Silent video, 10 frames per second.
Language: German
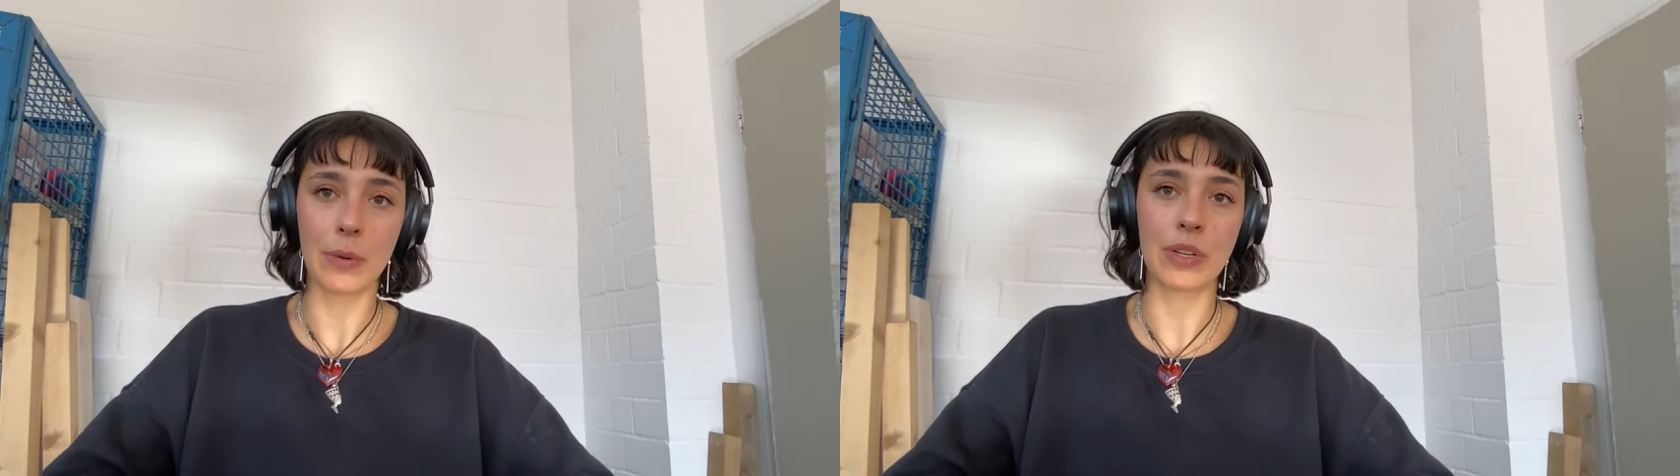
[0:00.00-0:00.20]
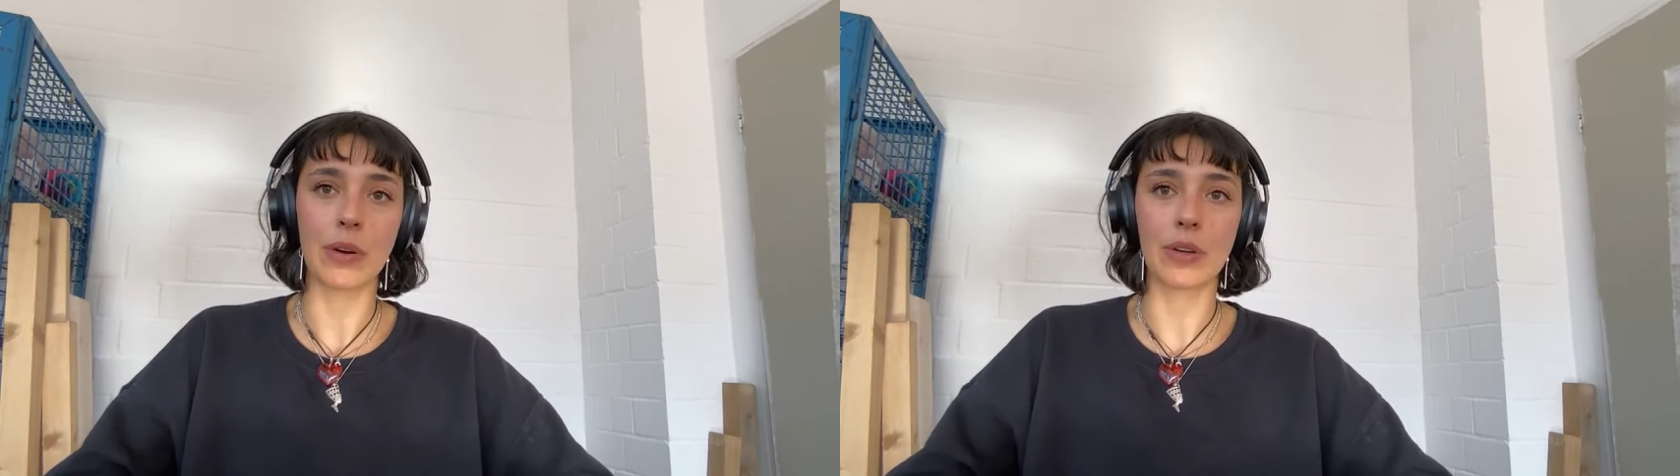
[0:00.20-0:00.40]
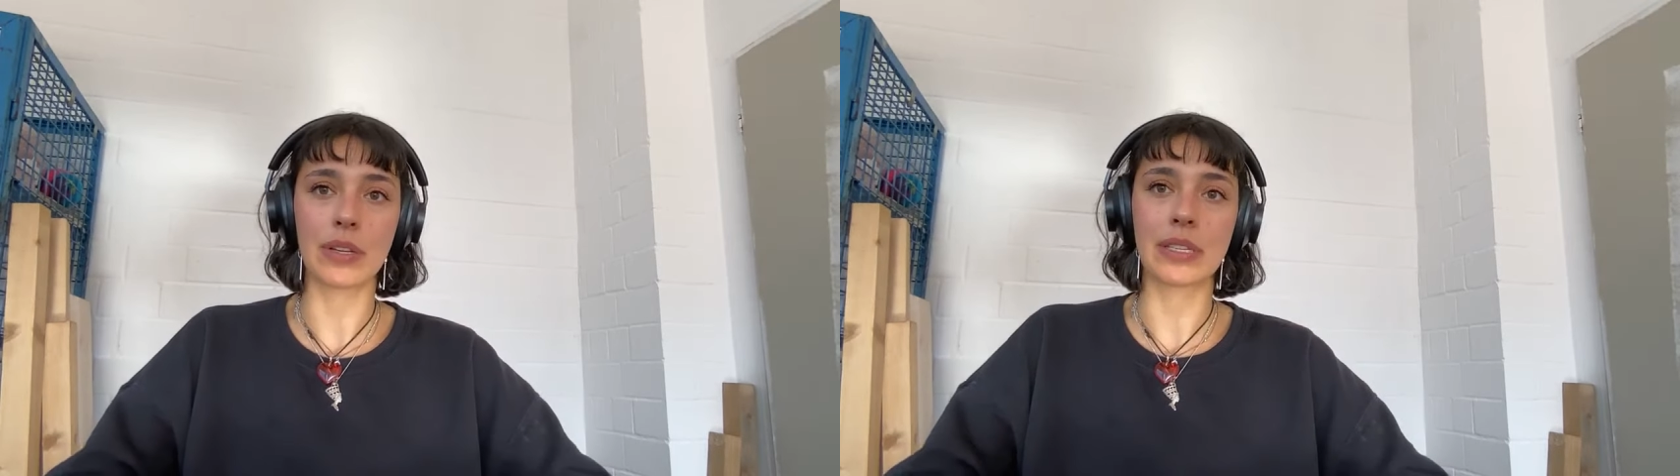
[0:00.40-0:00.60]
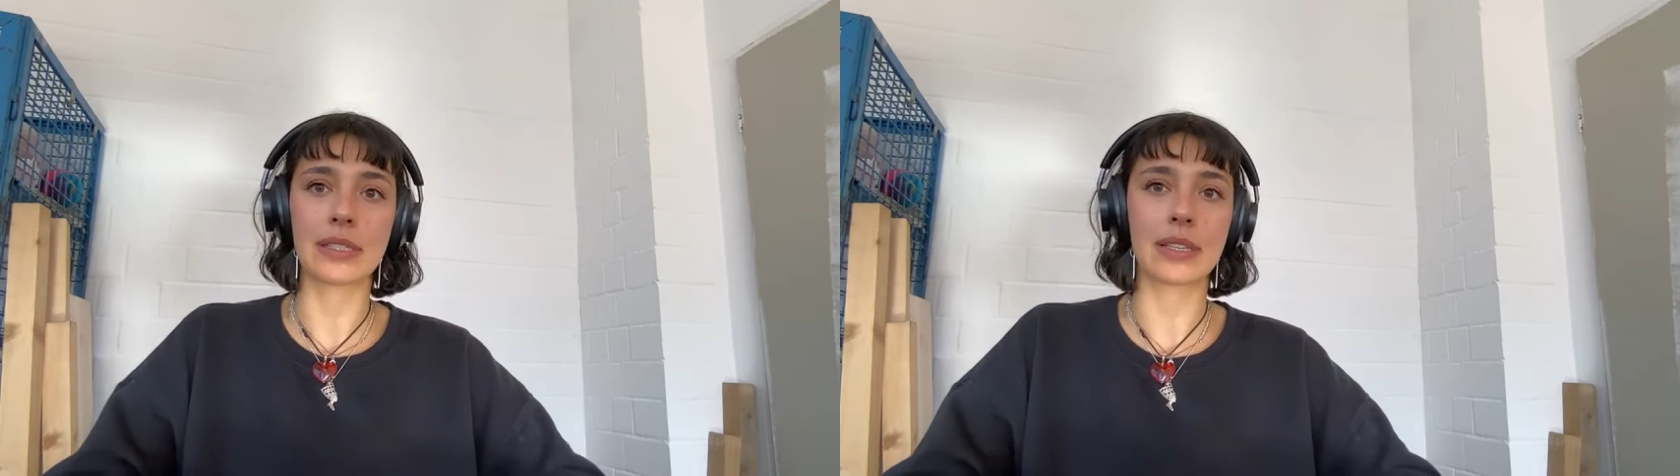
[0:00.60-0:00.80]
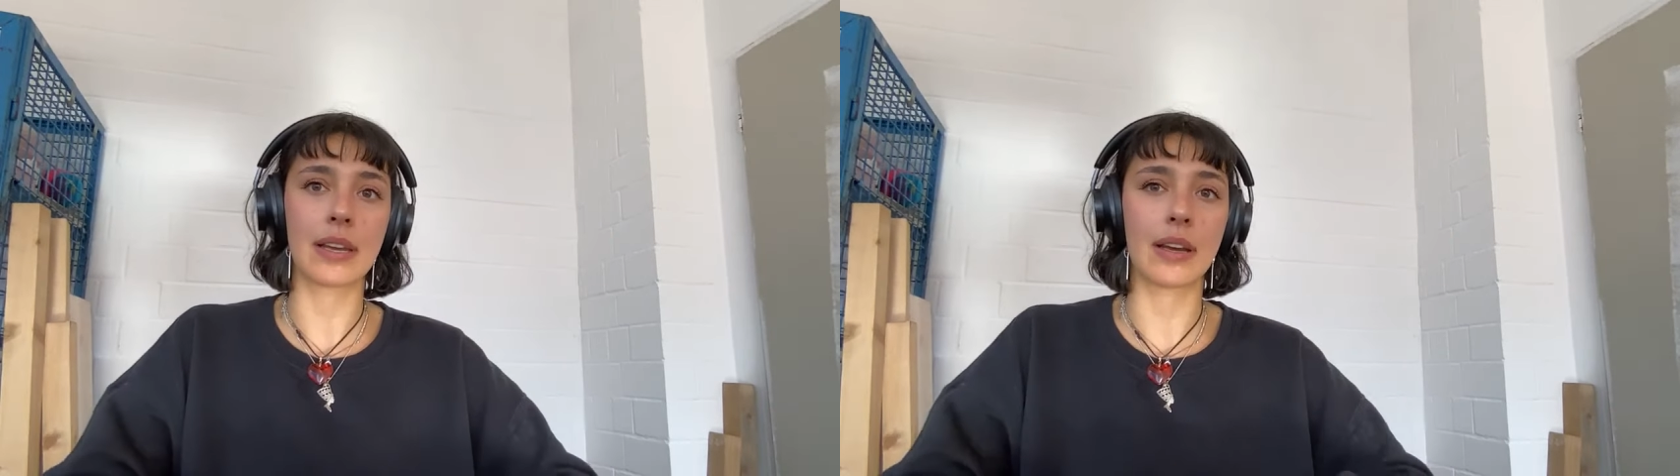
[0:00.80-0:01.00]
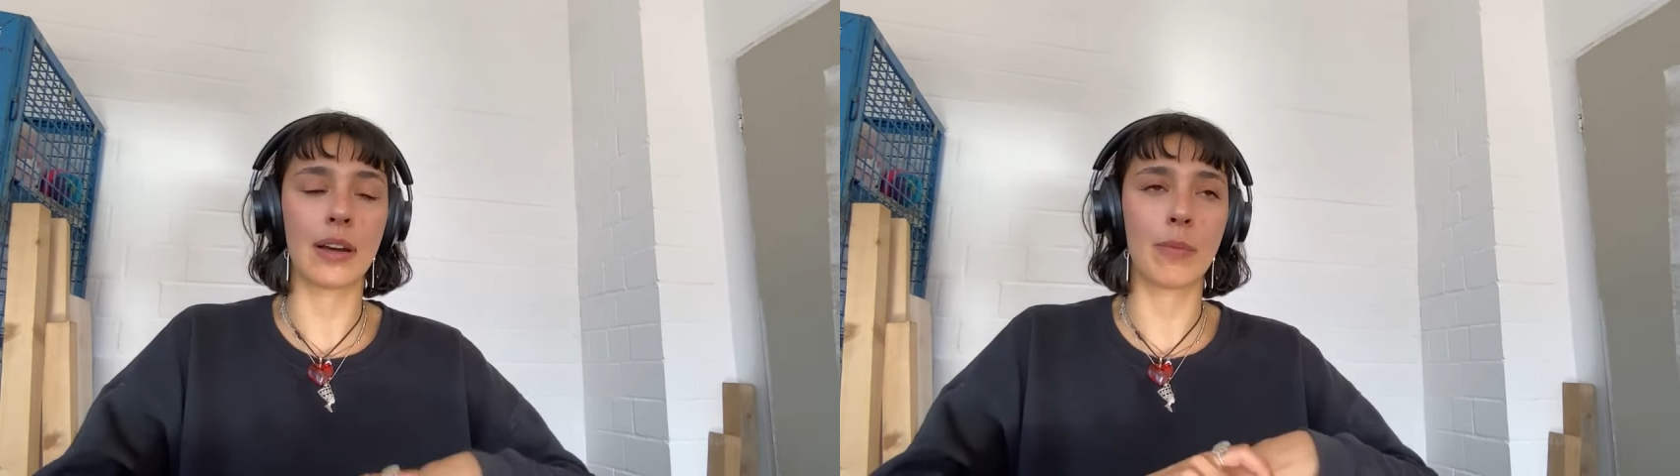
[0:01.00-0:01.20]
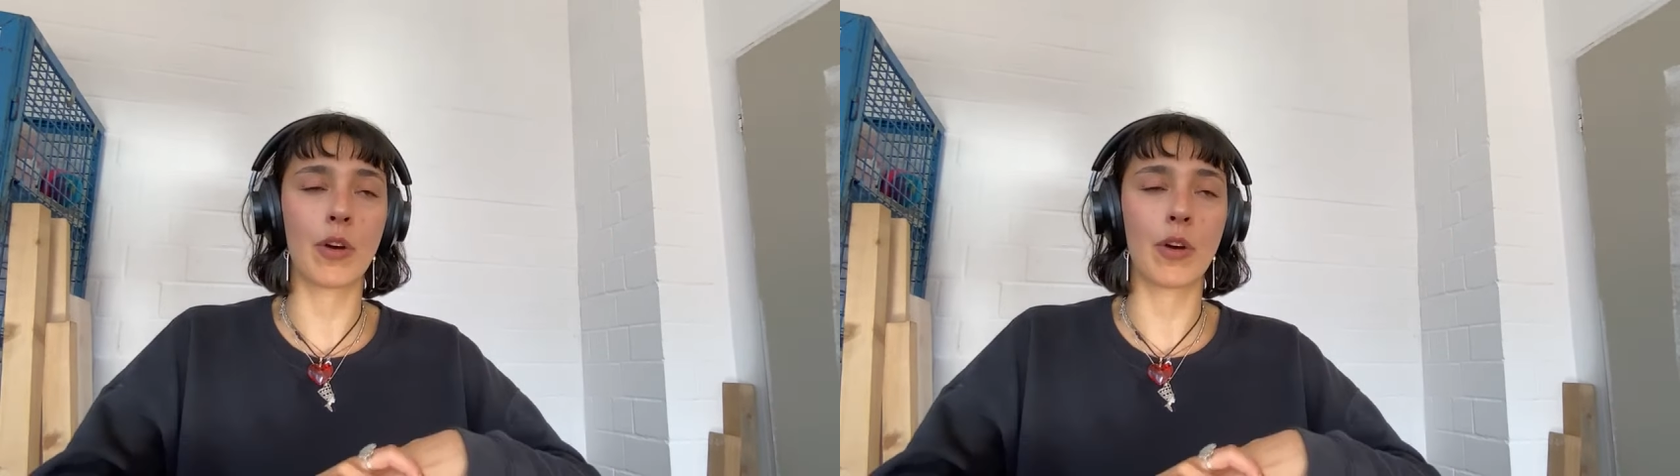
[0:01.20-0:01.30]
Und auch diese ähm,